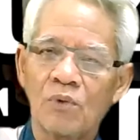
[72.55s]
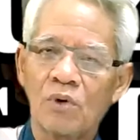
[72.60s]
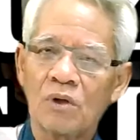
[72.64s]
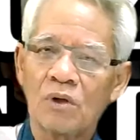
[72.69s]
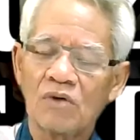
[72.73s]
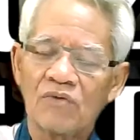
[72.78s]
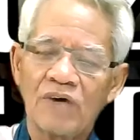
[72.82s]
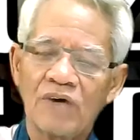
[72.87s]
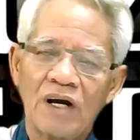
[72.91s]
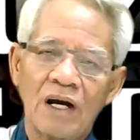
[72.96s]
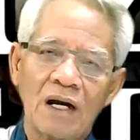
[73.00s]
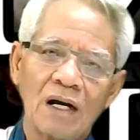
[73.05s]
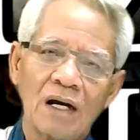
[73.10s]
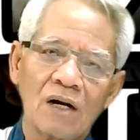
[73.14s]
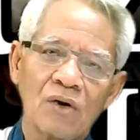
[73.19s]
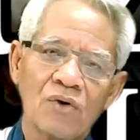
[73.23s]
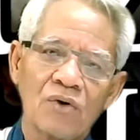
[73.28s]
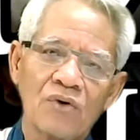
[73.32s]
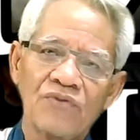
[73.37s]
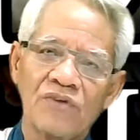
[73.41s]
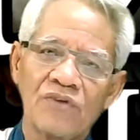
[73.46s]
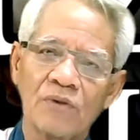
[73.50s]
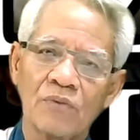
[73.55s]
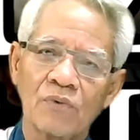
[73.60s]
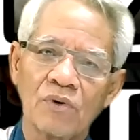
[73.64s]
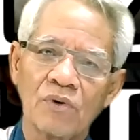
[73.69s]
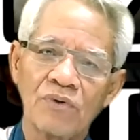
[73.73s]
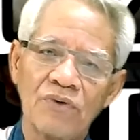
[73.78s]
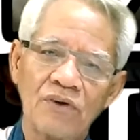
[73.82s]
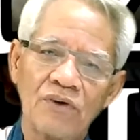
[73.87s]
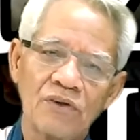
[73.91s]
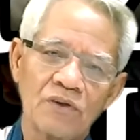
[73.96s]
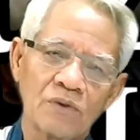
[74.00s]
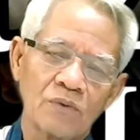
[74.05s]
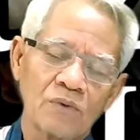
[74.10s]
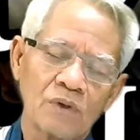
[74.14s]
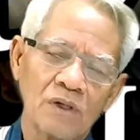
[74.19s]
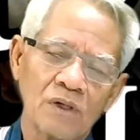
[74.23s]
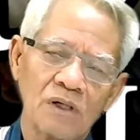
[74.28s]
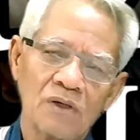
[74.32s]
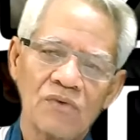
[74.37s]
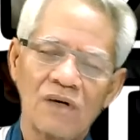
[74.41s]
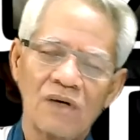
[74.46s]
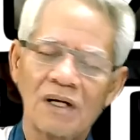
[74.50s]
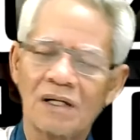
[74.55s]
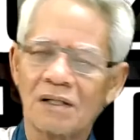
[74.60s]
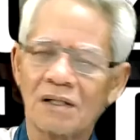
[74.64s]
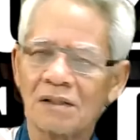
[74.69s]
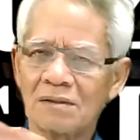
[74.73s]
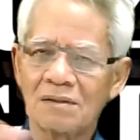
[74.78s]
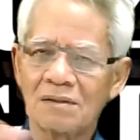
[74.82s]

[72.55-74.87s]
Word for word: คนเอาไว้ห้าคนสิบคนยี่สิบคนหรือว่า